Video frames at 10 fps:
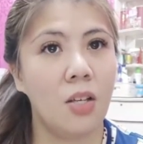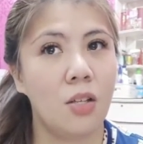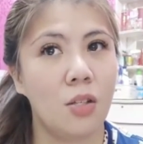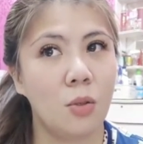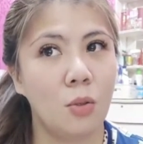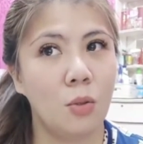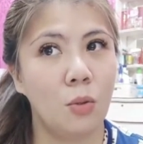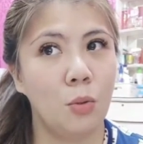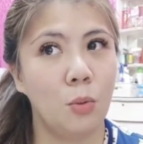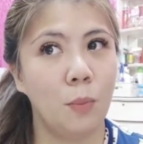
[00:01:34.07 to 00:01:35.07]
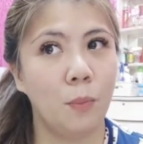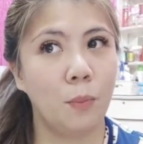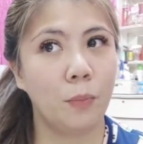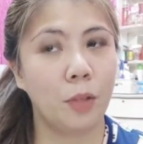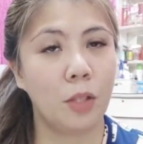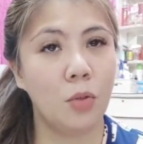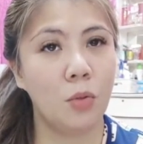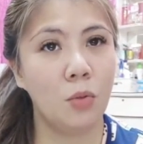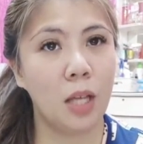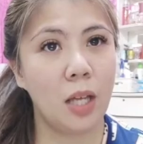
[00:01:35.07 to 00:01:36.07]
So,
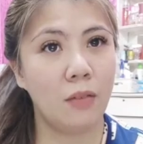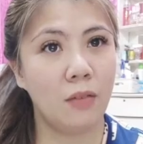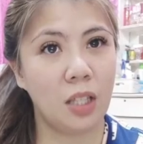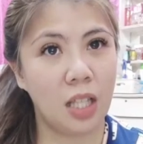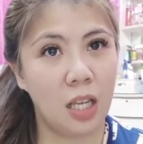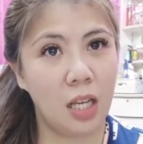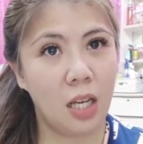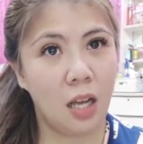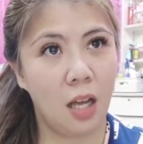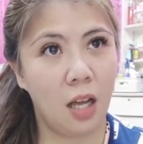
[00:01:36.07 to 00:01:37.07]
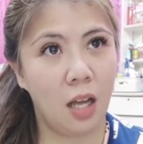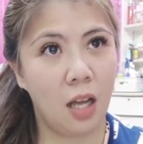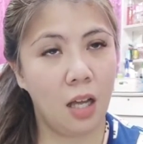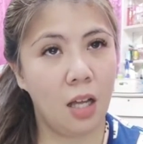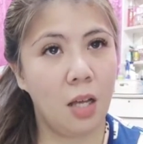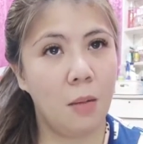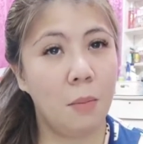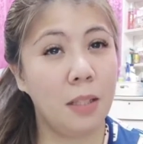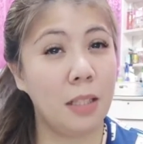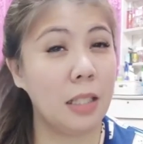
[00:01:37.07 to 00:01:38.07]
yung everyday na
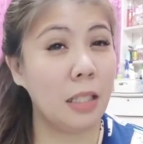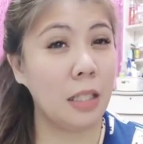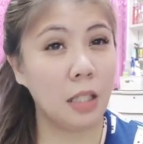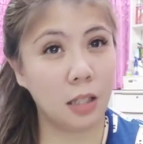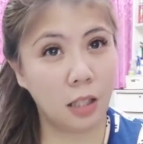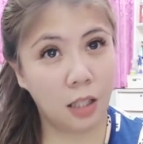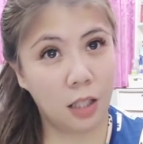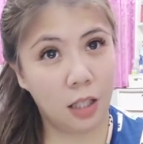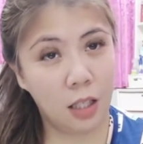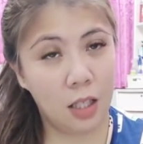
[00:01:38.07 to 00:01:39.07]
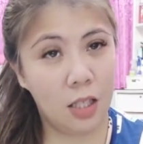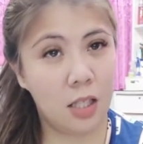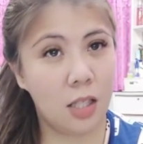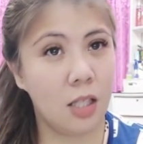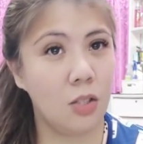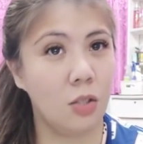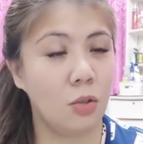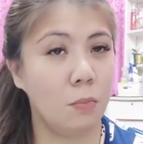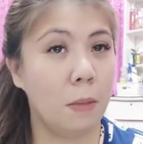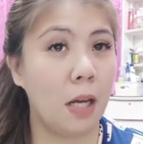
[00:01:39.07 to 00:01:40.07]
maglilinis and you
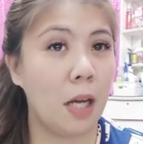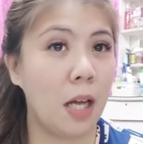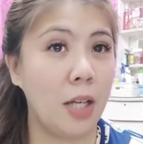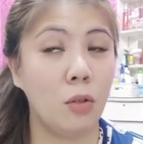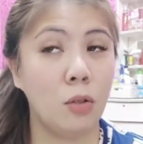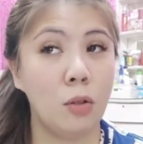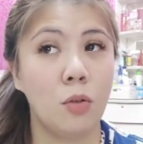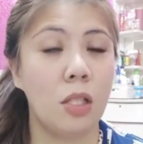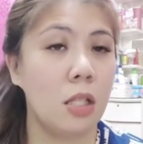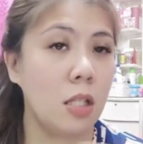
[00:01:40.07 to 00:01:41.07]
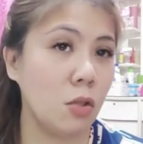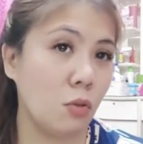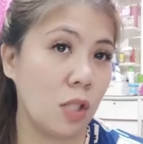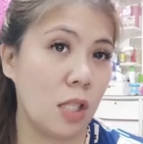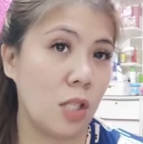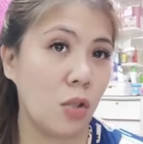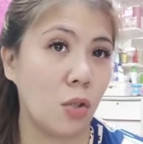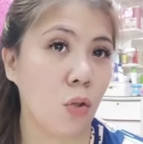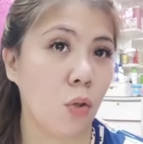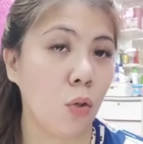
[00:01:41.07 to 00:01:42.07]
know, pakain. Although si, yung sister
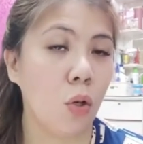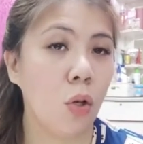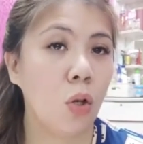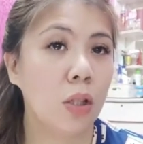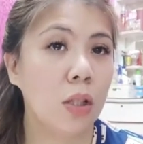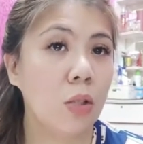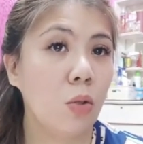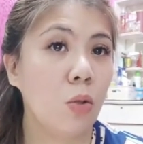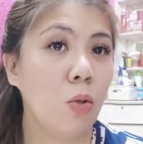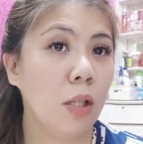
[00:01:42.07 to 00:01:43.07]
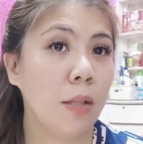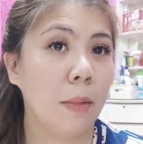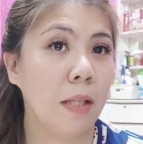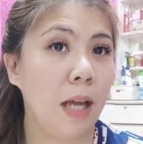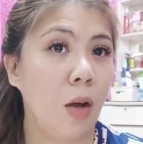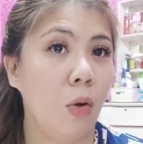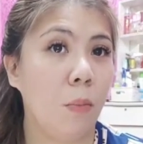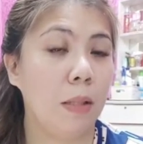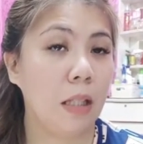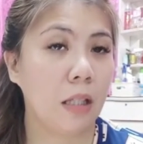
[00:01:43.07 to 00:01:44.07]
ko, tinutulungan naman niya ako
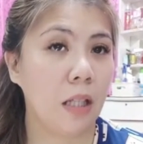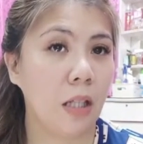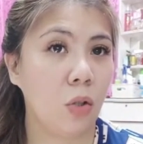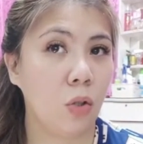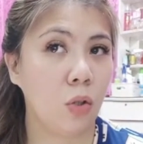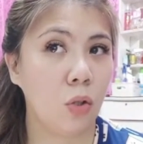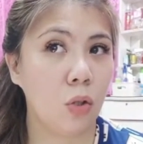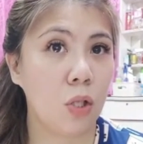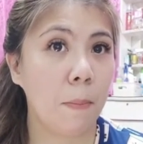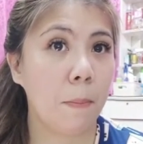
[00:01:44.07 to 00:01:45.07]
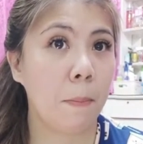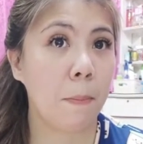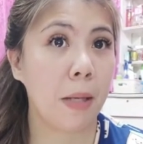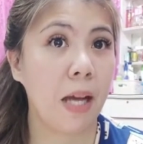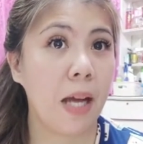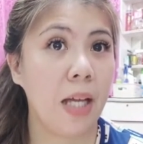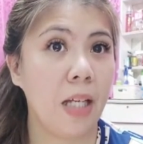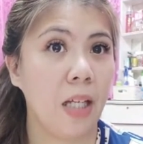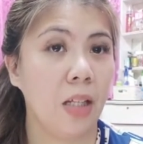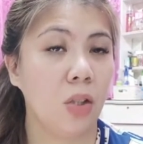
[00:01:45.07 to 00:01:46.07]
pagdating doon sa pakain
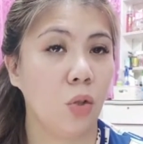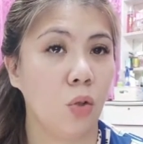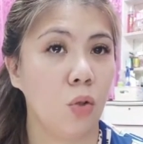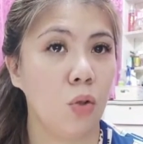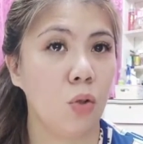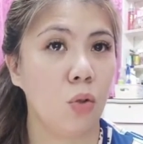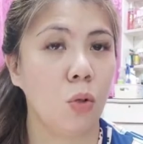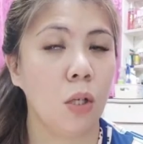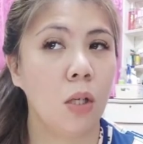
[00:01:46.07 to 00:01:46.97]
ng dogs, no?